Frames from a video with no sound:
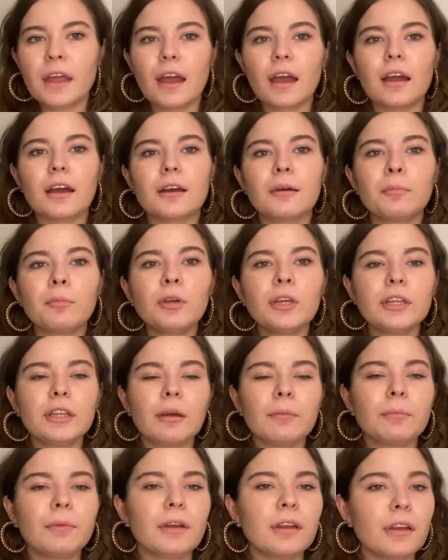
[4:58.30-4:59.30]
Ee, bu
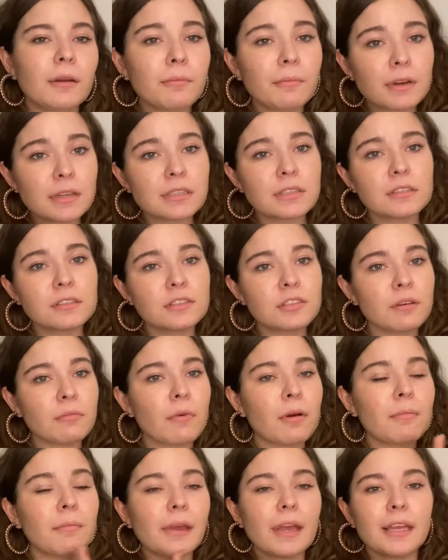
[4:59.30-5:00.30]
kitaplardan bahsedeceğim
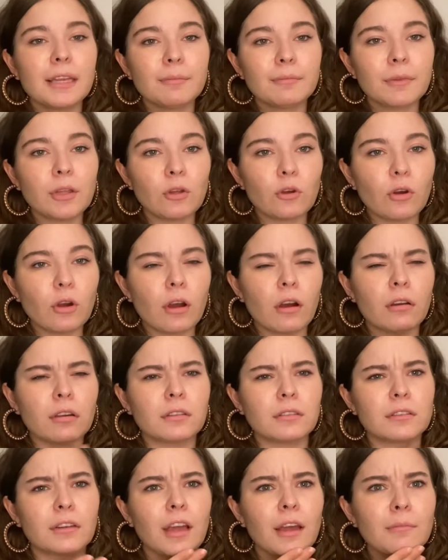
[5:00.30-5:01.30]
ama elimde yok. Ay
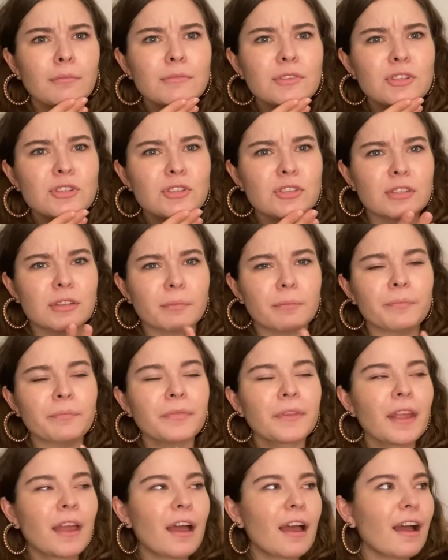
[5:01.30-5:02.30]
kendimi çizdim.
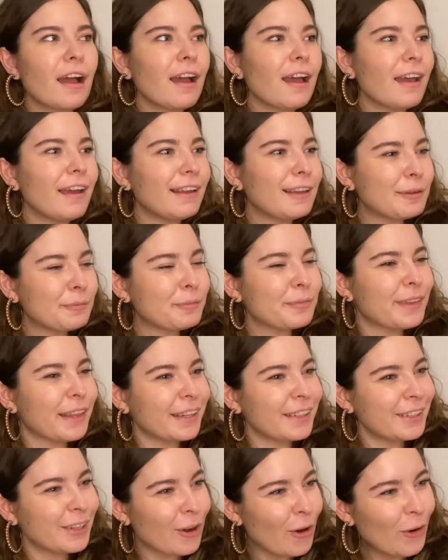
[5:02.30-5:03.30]
Elimde
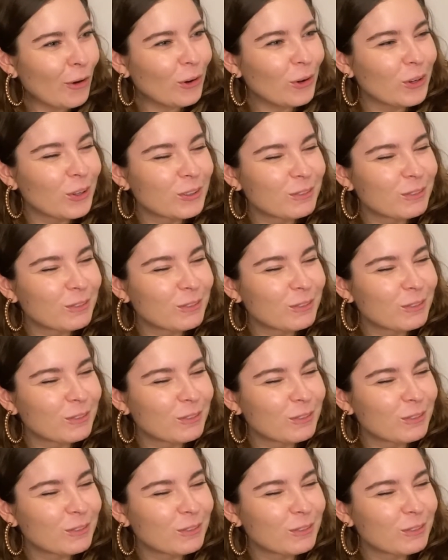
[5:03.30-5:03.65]
yok.